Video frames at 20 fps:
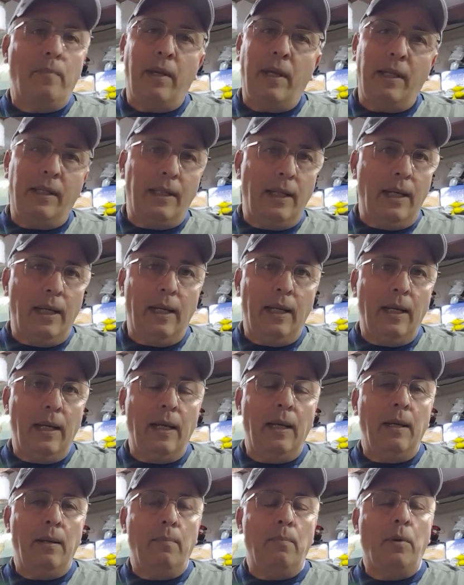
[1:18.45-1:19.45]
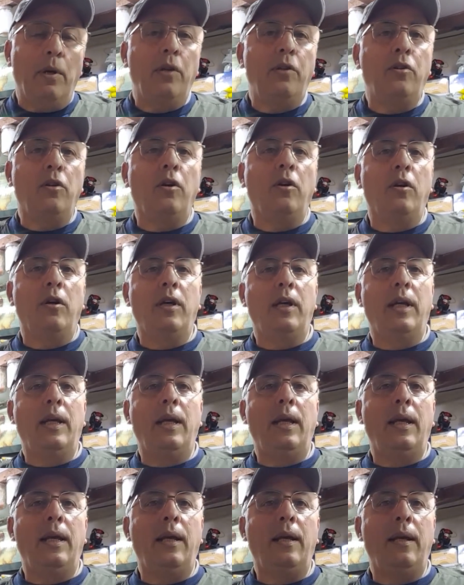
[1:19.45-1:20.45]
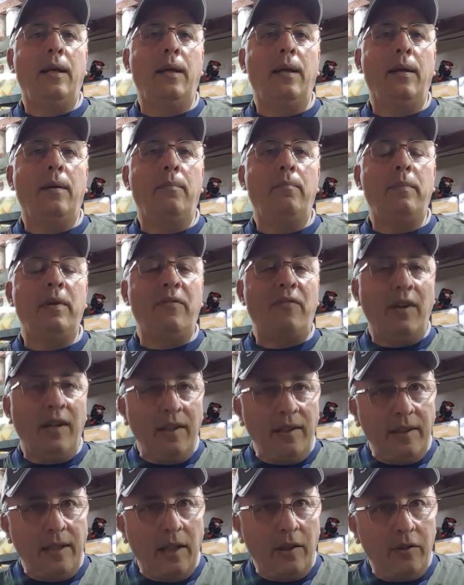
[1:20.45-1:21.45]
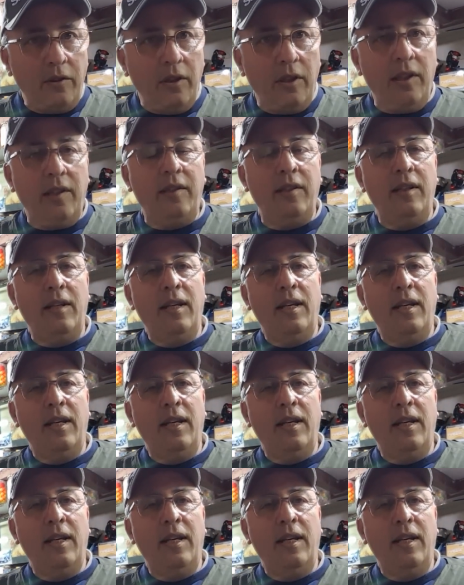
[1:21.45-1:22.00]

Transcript: Este, por eso, eh, mis felicitaciones,